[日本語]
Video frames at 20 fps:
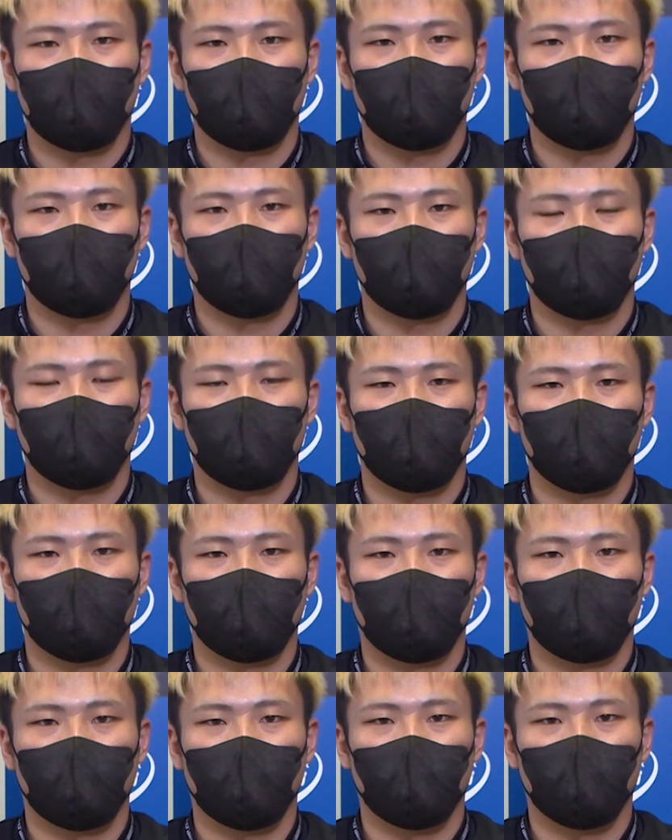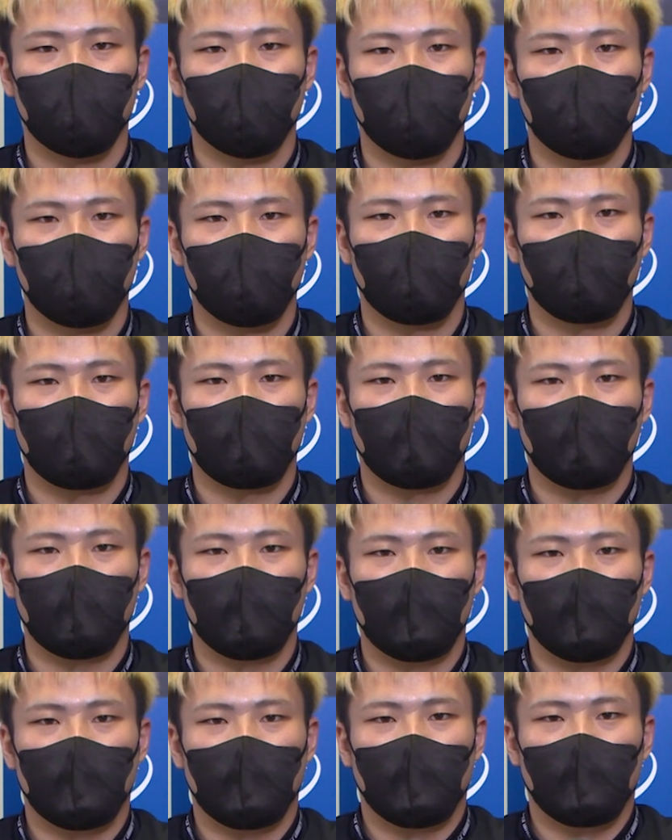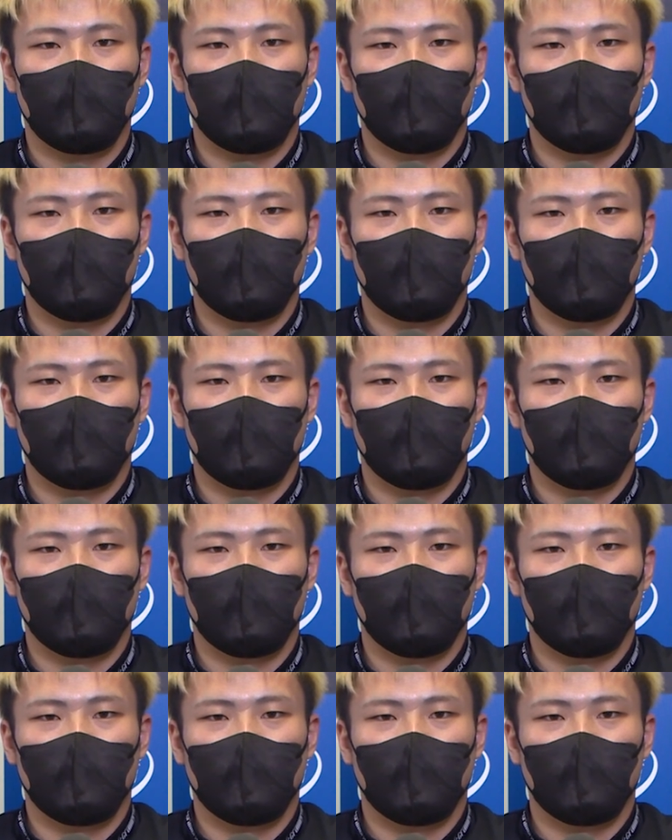浅見選手はどう戦うんでしょうか